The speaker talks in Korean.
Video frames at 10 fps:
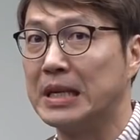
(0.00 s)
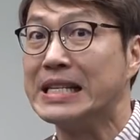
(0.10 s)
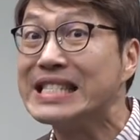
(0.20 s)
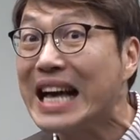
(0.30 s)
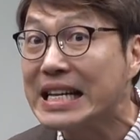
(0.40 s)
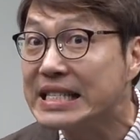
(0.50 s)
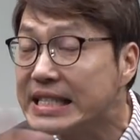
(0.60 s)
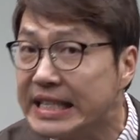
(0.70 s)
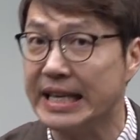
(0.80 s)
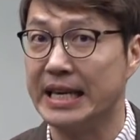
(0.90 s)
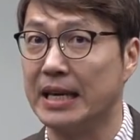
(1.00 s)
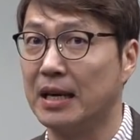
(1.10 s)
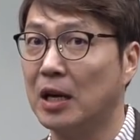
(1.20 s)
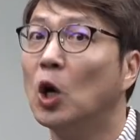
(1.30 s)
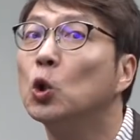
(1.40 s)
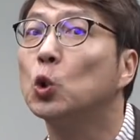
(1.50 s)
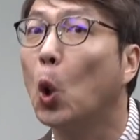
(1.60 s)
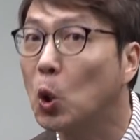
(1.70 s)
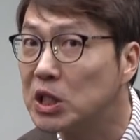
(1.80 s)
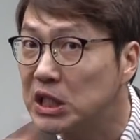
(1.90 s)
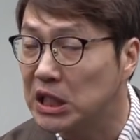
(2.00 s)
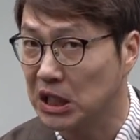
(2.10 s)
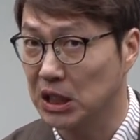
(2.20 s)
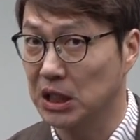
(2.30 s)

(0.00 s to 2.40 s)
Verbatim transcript: 싹쓸이, 독식.